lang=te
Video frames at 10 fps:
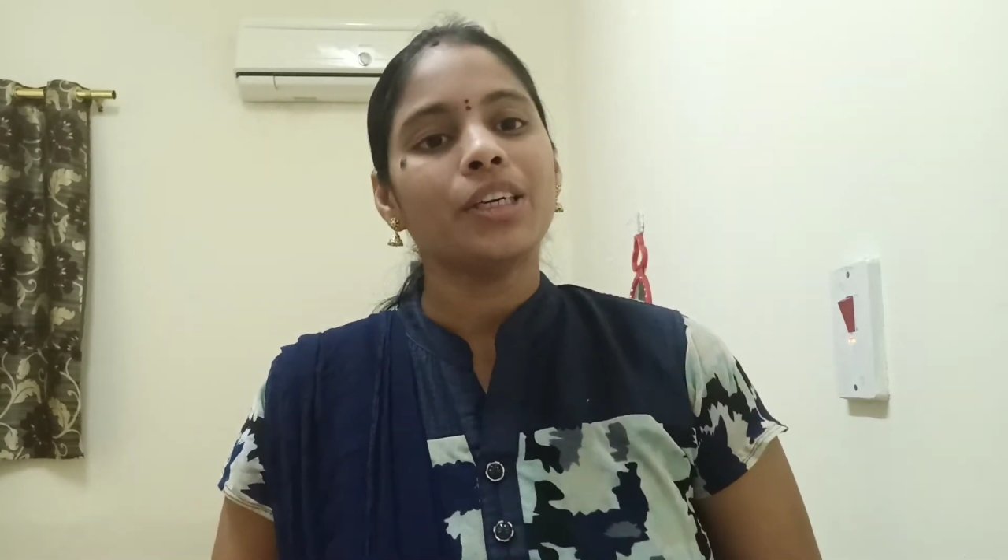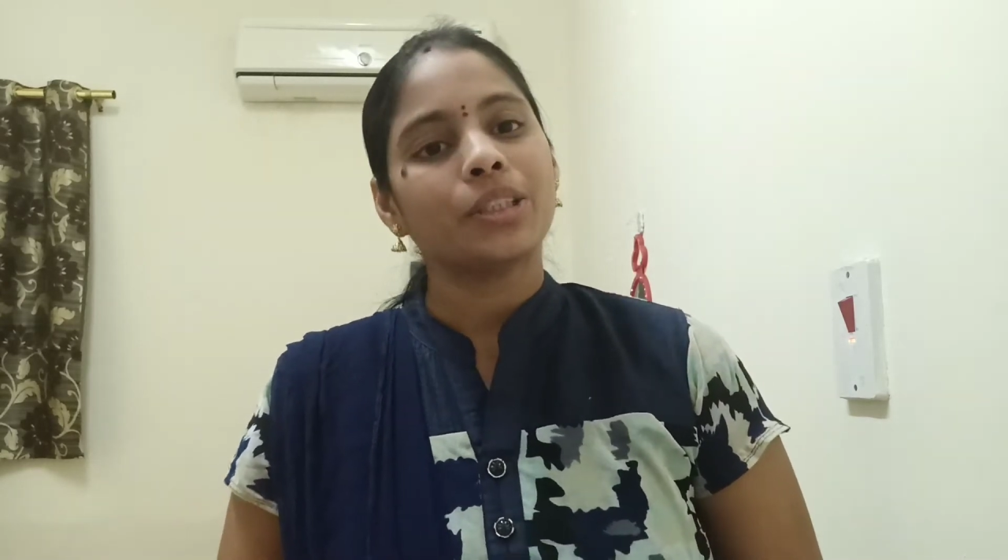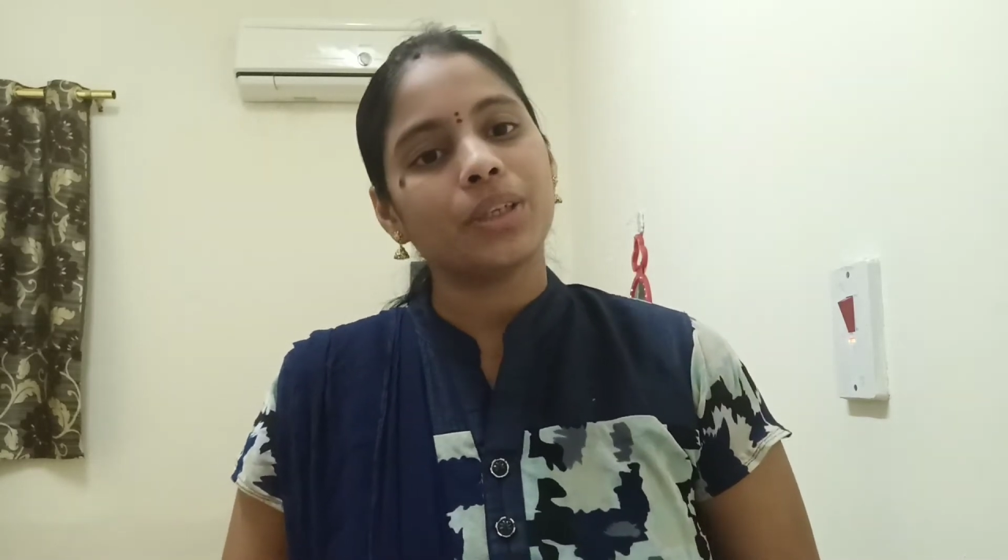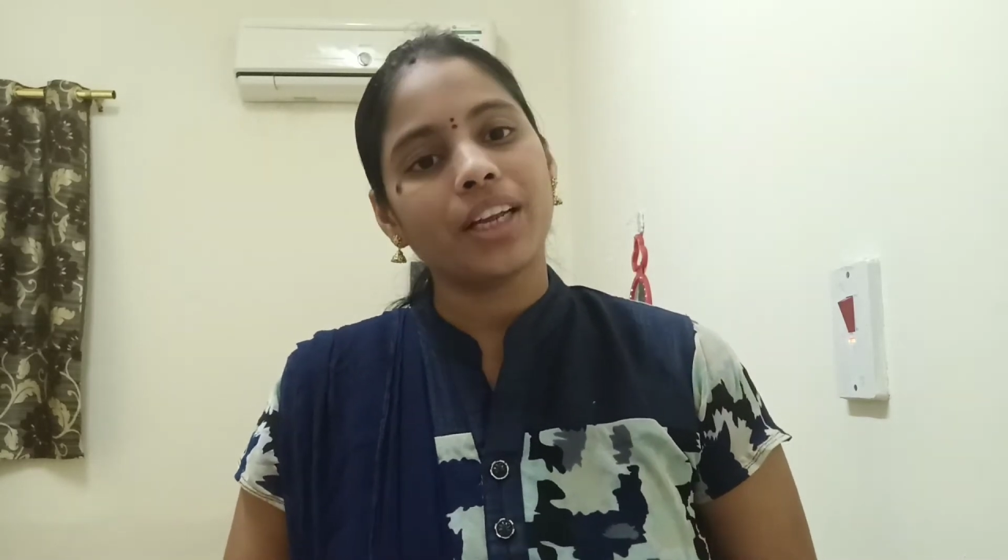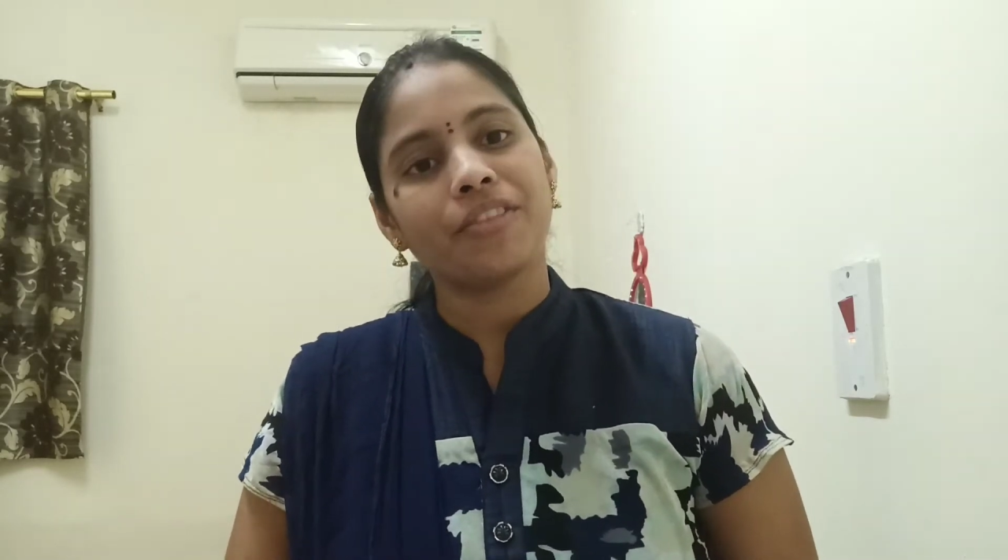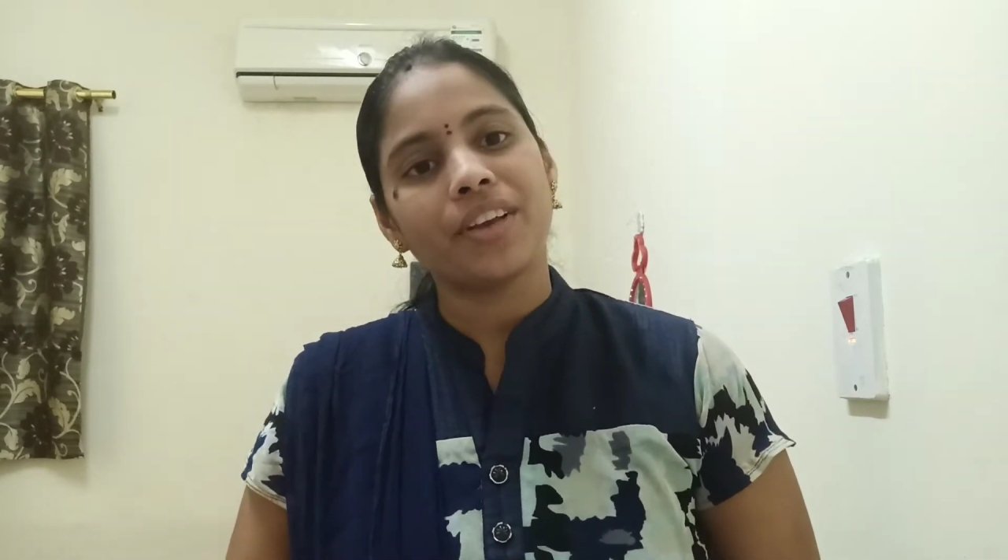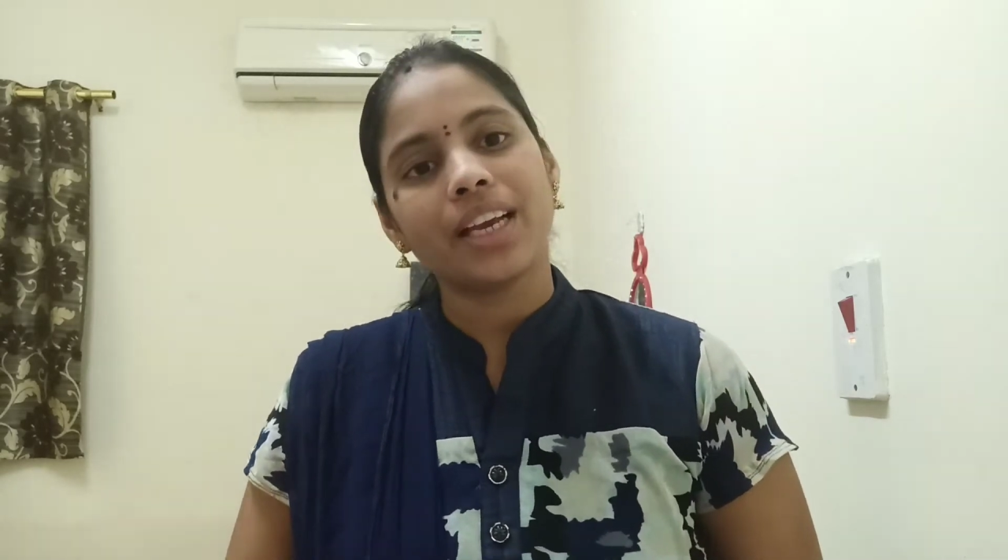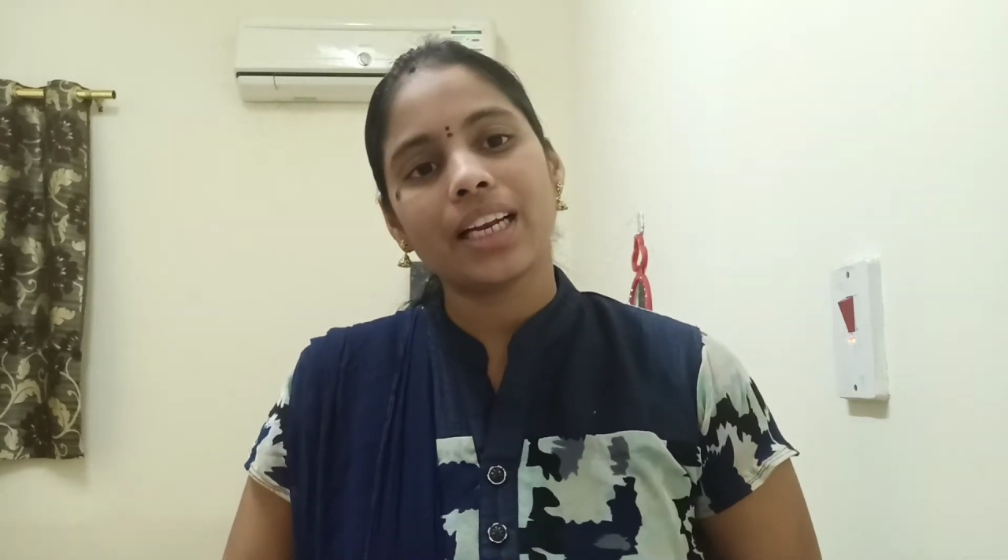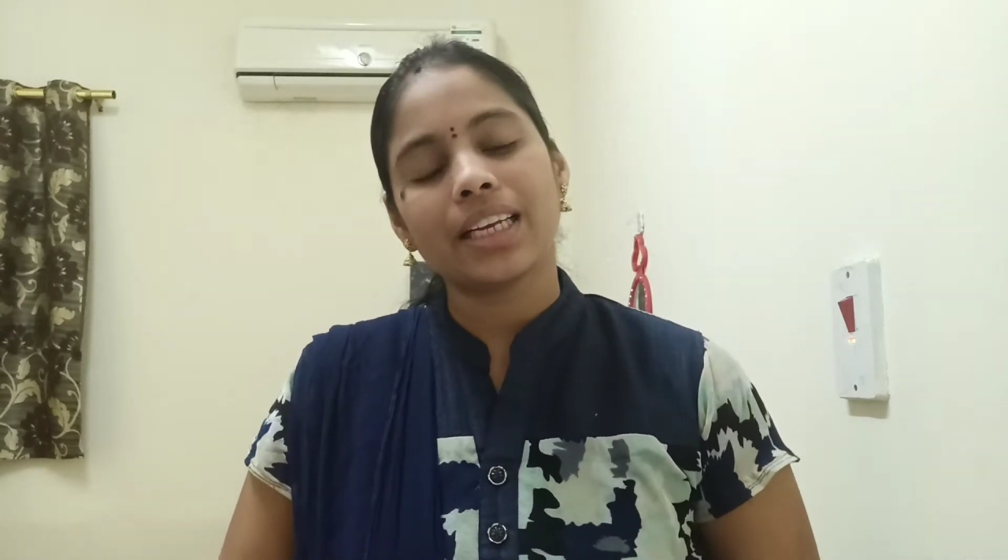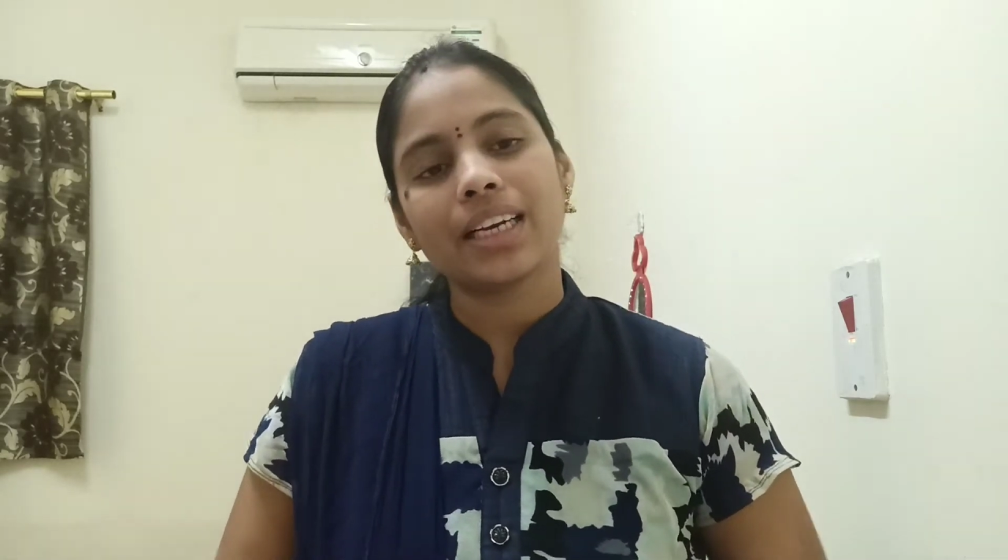సో నేను విఆర్కే